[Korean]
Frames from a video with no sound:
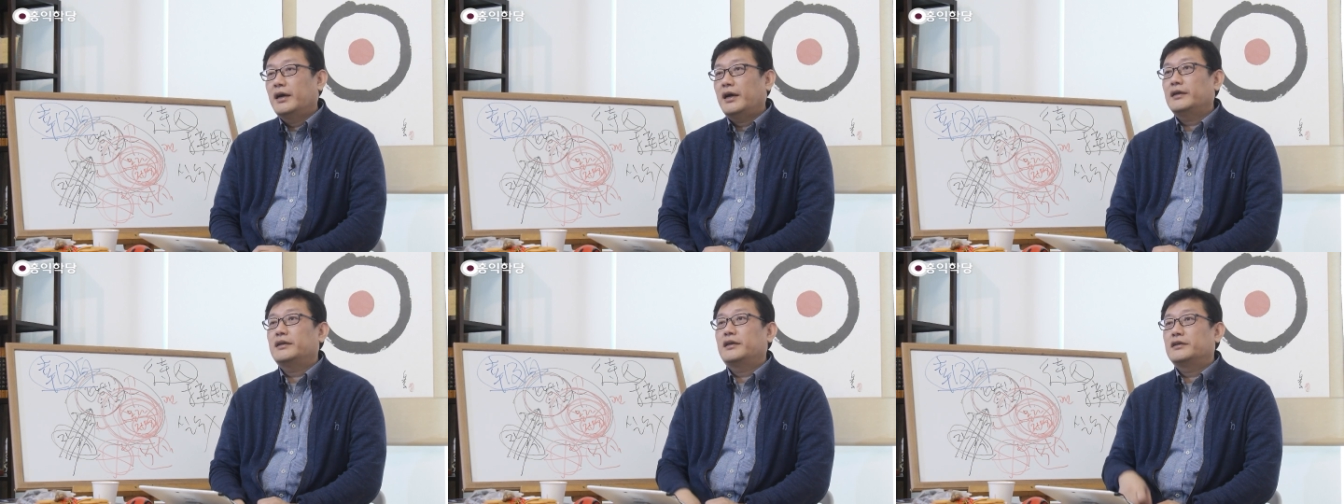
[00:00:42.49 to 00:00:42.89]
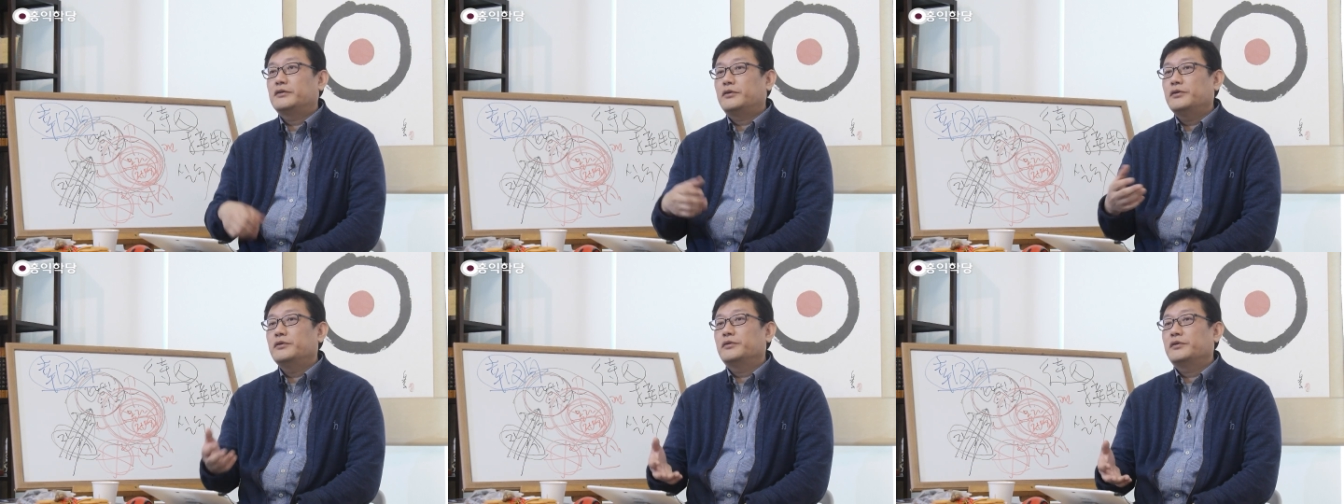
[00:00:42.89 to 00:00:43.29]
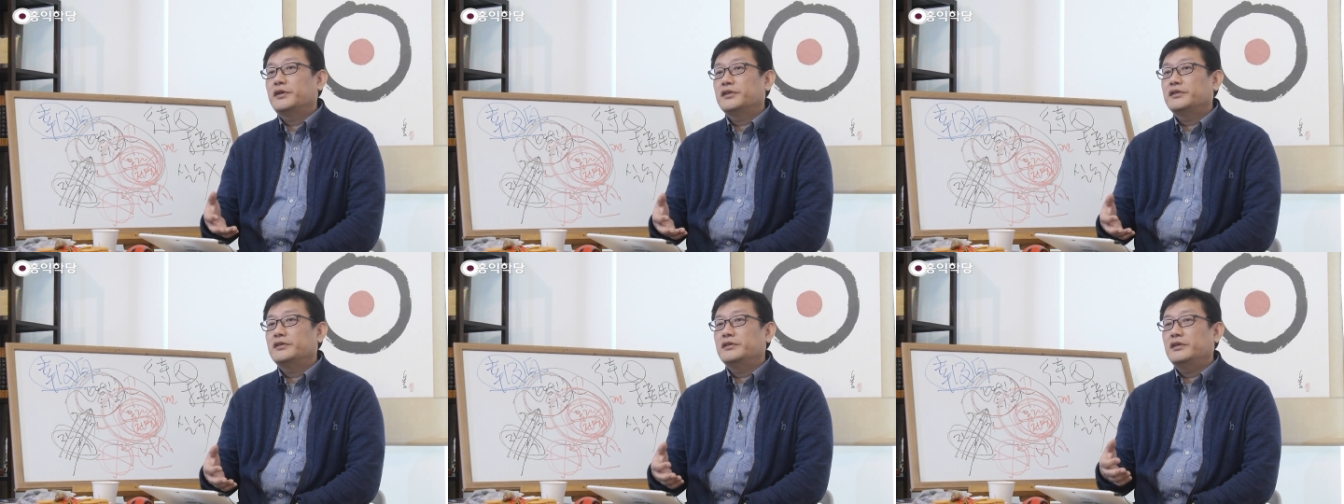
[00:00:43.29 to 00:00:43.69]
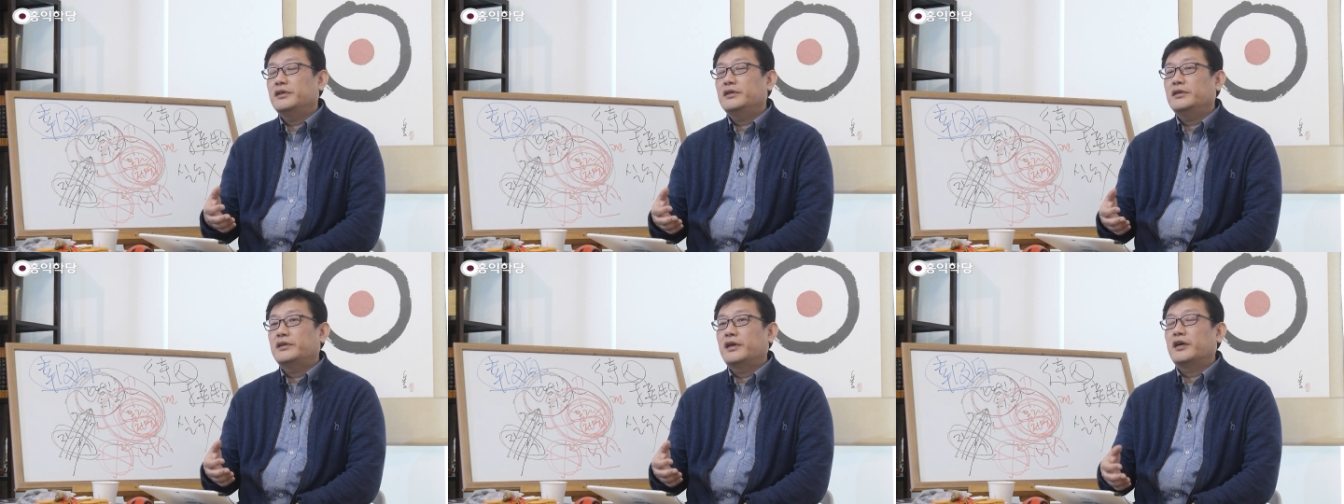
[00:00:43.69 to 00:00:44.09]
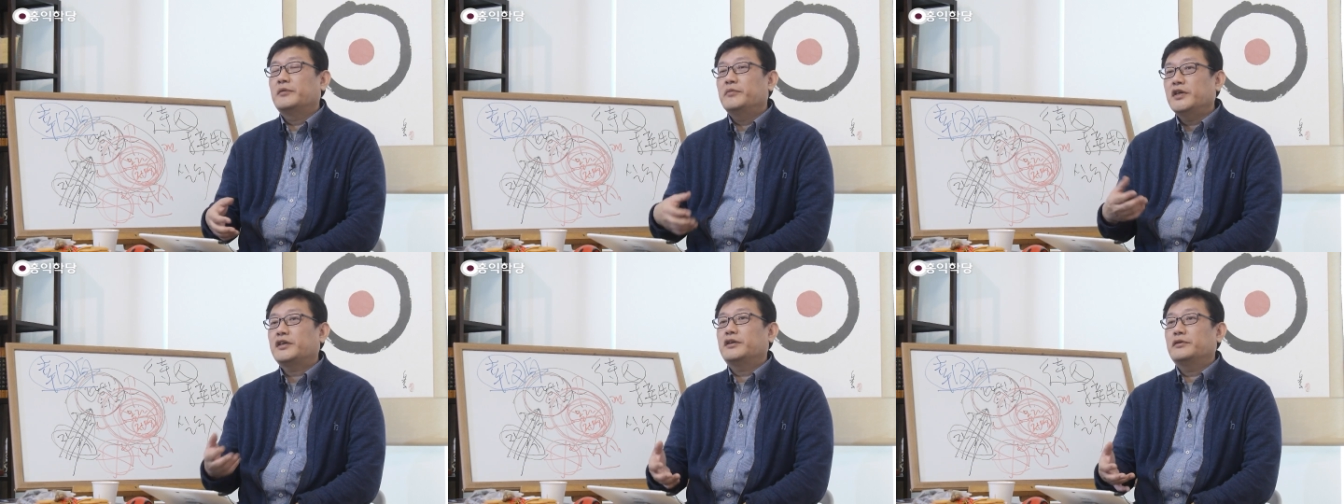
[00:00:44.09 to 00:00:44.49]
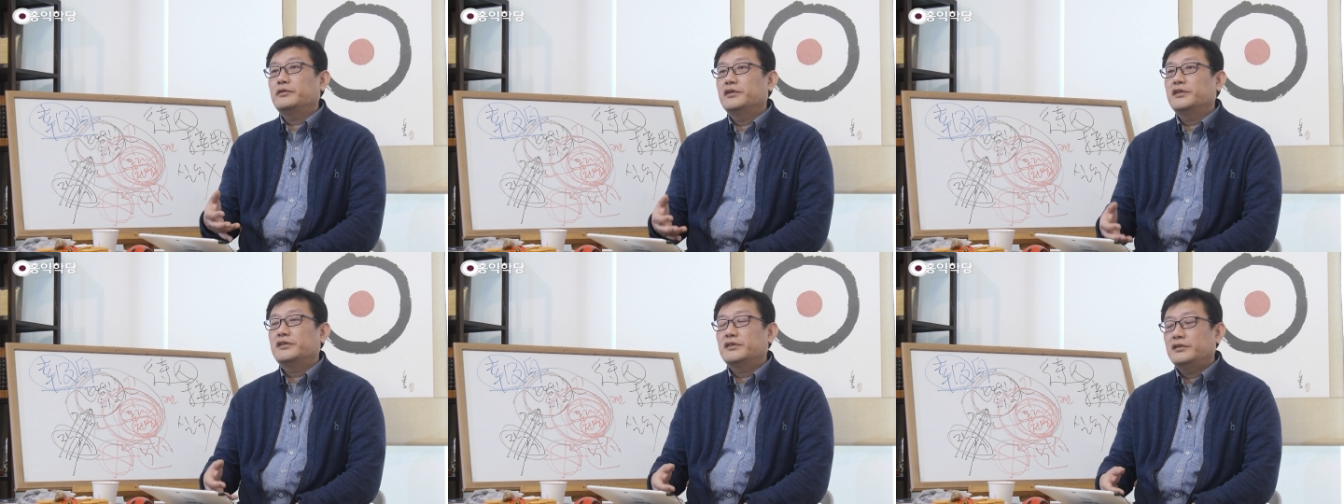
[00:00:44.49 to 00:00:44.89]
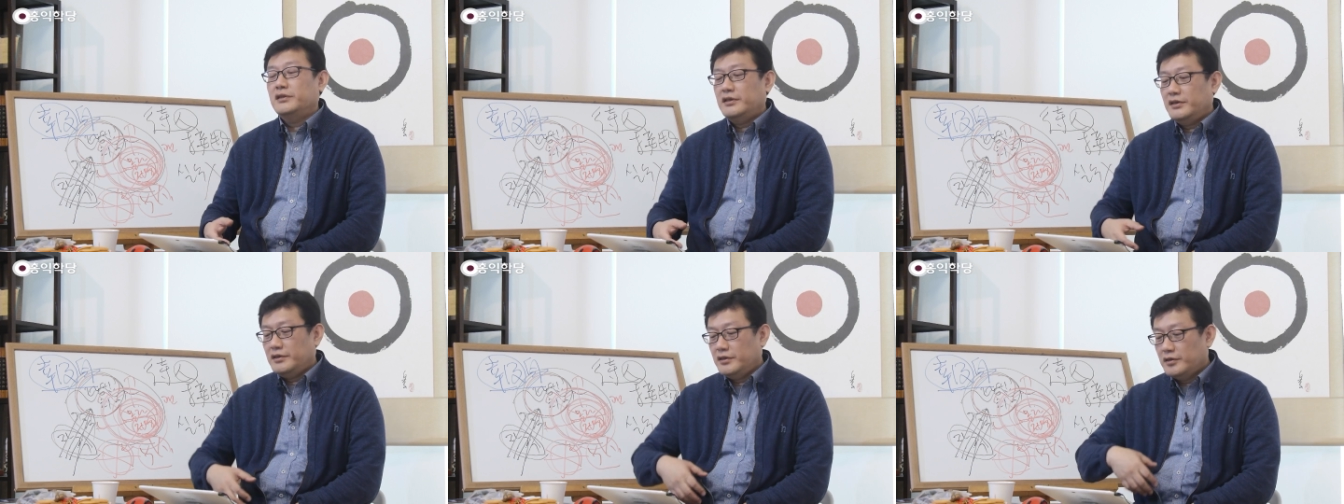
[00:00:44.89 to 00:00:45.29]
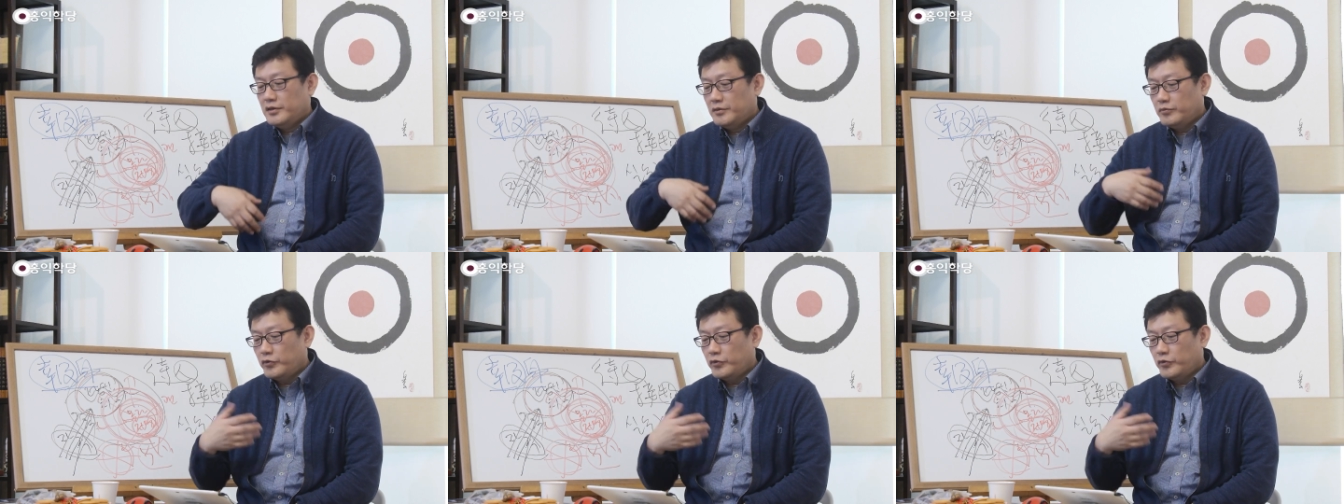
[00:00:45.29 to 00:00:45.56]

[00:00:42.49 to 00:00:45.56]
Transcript: 하나를 허용했으니, 내가 믿기로 했으니